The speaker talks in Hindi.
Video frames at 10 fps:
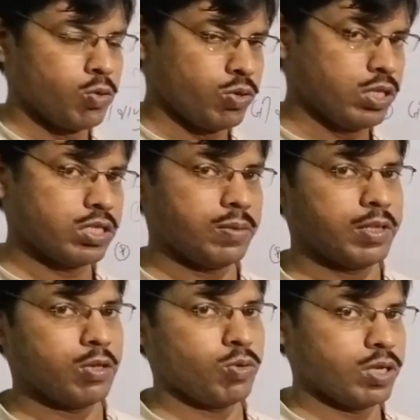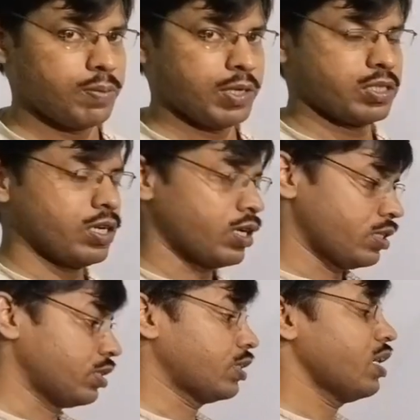उतने समय तक वो इन्फेक्शन
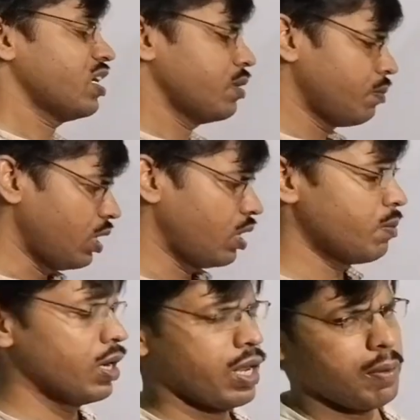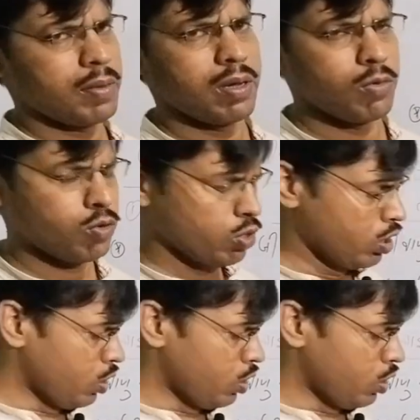कर सकता है लेकिन मल्टीपल टाइम भी हम लोग